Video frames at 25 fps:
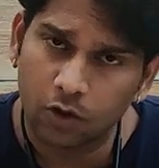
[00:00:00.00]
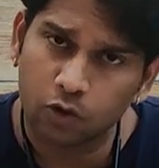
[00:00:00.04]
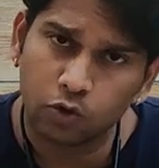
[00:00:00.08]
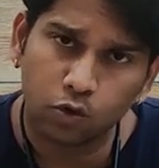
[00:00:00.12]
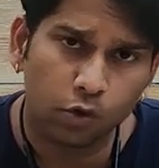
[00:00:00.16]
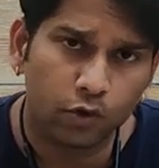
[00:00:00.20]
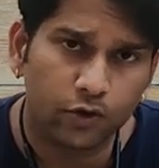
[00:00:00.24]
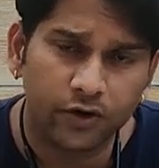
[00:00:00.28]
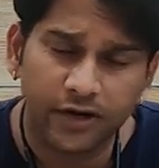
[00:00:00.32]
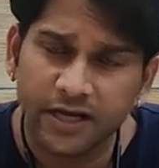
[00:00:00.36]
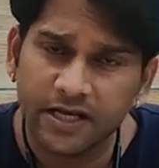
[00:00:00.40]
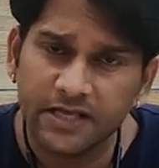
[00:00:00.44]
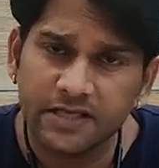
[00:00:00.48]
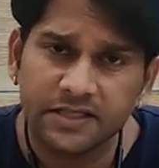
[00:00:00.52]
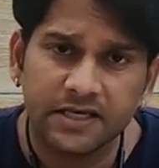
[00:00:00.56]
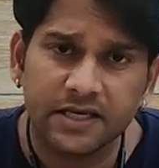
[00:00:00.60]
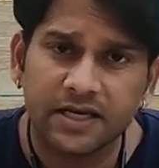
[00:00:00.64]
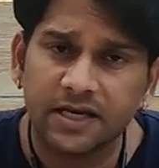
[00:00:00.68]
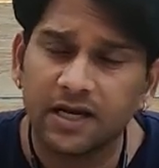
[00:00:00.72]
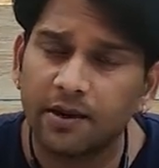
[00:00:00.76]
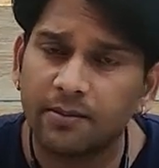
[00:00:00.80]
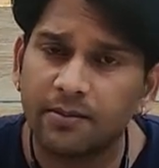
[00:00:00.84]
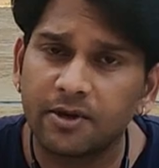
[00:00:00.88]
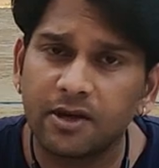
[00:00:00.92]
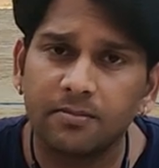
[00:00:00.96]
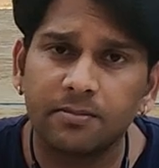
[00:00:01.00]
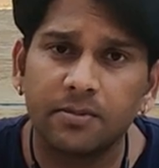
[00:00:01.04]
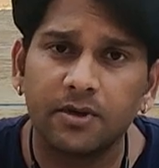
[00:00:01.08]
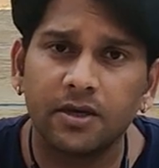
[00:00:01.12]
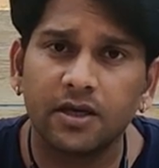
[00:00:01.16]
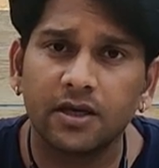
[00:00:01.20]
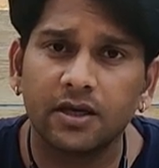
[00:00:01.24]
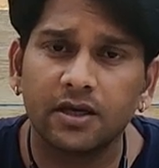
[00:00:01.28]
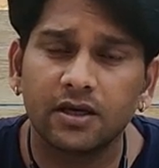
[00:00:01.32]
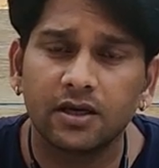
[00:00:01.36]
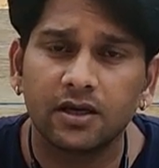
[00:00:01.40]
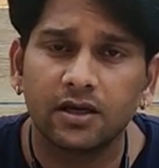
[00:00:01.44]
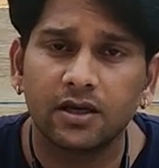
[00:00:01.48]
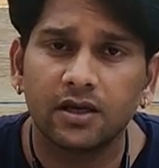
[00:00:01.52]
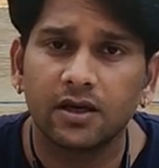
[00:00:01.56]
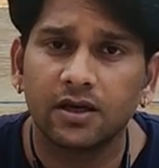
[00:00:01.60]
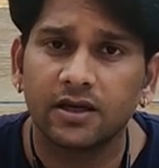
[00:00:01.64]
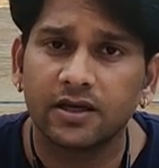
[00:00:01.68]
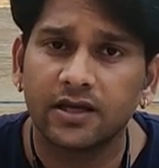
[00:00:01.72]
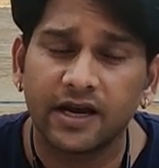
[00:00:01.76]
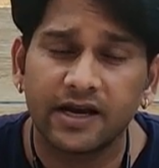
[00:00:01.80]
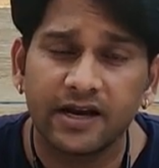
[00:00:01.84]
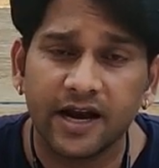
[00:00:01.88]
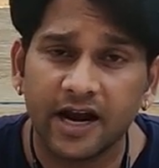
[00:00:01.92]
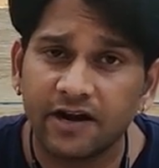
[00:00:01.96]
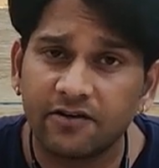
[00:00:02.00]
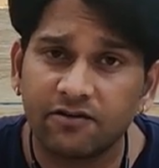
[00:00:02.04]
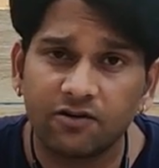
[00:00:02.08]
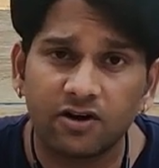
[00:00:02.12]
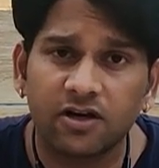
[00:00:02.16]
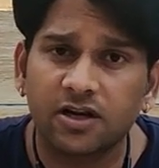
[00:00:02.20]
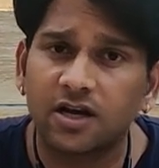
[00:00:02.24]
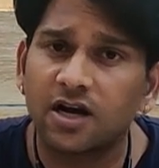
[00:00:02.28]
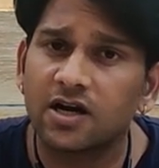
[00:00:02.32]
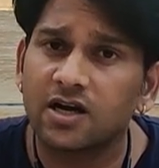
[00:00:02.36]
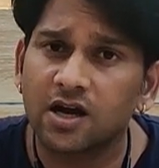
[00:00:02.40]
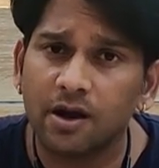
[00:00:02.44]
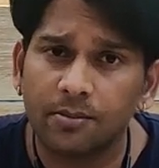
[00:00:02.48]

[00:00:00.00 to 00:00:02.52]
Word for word: तो रेंज की कभी भी या नेटवर्क का